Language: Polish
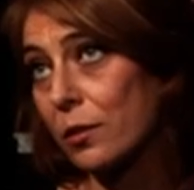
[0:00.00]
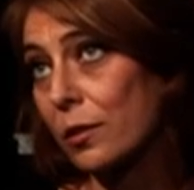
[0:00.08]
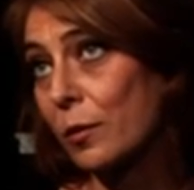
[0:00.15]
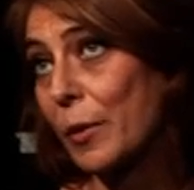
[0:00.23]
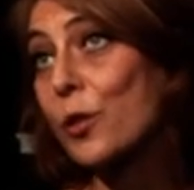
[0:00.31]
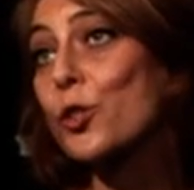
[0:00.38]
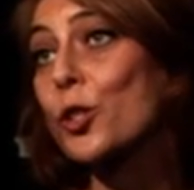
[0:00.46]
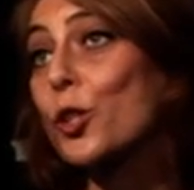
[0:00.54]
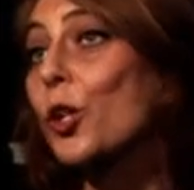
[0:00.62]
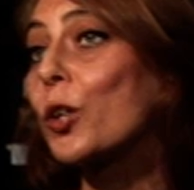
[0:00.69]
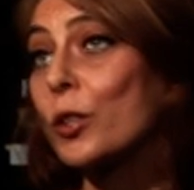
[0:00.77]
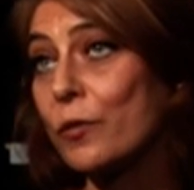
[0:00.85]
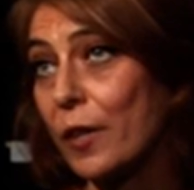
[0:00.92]
e, będzie
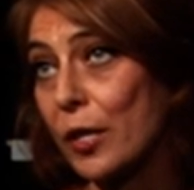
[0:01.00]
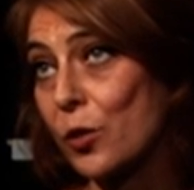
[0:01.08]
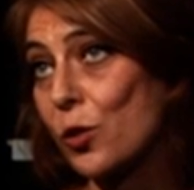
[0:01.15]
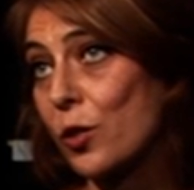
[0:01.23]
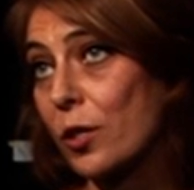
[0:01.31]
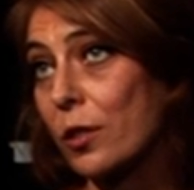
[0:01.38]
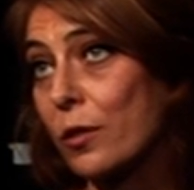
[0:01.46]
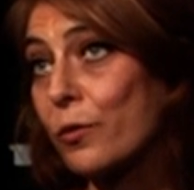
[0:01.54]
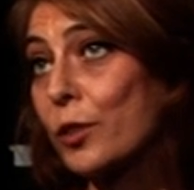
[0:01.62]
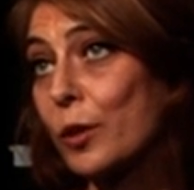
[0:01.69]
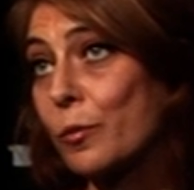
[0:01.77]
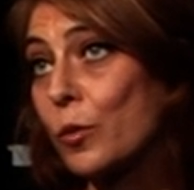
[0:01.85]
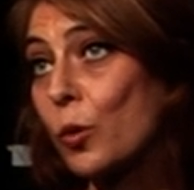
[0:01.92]
dokonywać w
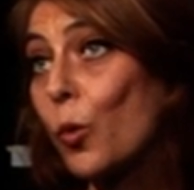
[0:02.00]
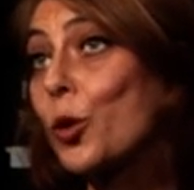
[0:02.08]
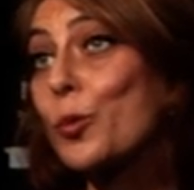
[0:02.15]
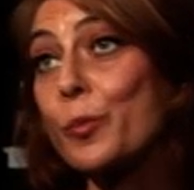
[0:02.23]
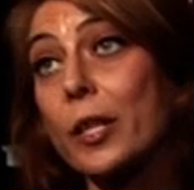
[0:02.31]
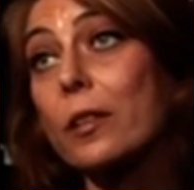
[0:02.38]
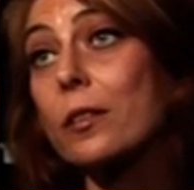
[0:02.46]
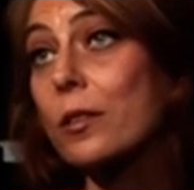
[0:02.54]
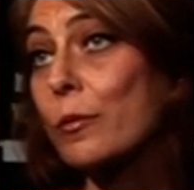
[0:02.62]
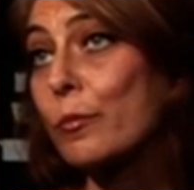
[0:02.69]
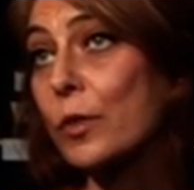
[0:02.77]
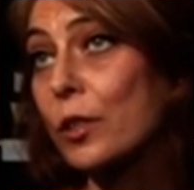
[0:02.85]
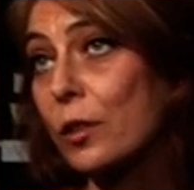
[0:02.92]
tym moim
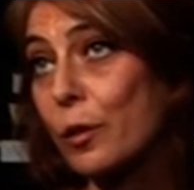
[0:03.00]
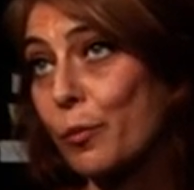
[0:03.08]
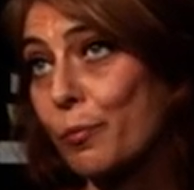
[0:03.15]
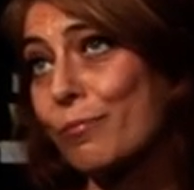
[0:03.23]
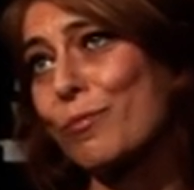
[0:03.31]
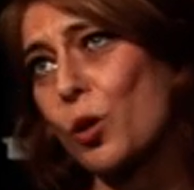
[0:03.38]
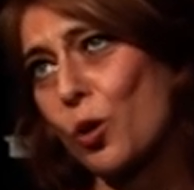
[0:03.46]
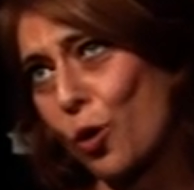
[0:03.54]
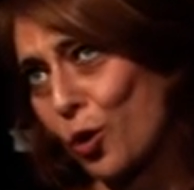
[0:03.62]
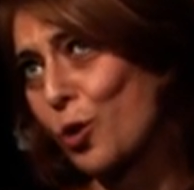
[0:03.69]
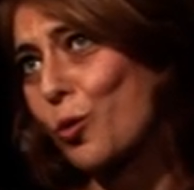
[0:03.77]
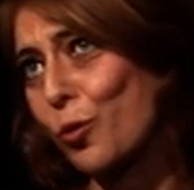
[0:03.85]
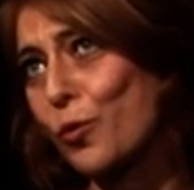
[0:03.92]
biednym
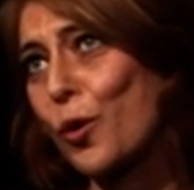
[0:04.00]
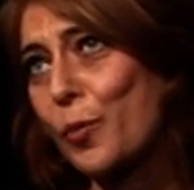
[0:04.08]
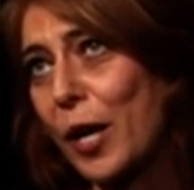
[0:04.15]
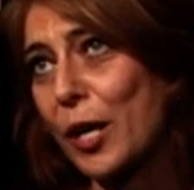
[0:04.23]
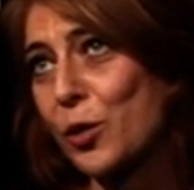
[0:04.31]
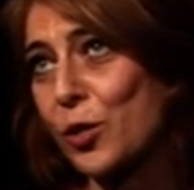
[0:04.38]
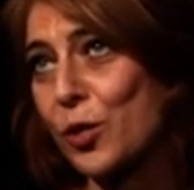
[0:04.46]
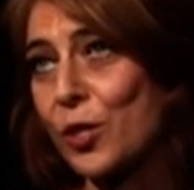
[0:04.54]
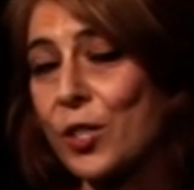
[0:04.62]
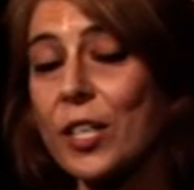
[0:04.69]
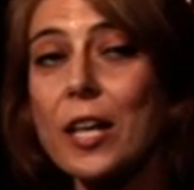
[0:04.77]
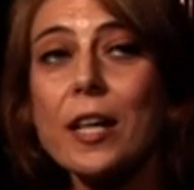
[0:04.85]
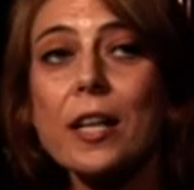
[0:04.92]
pokoiku wyobraźni